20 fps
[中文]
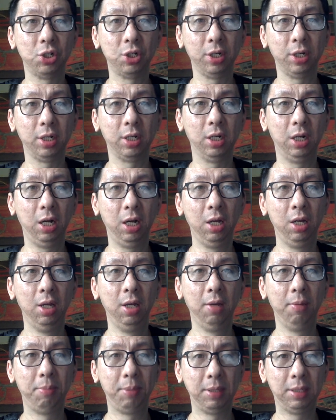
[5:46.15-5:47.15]
这个
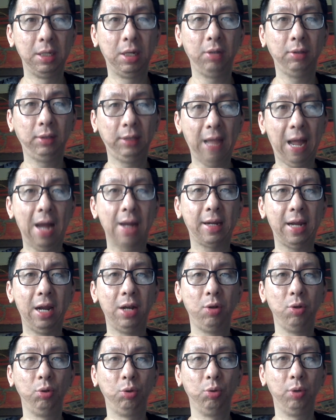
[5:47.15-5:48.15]
比较大概
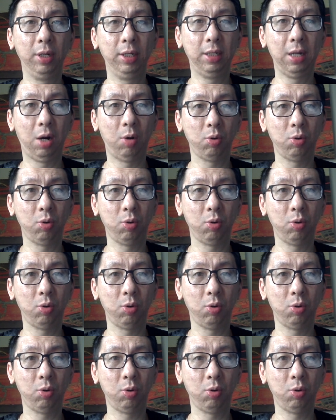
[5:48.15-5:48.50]
率多一点。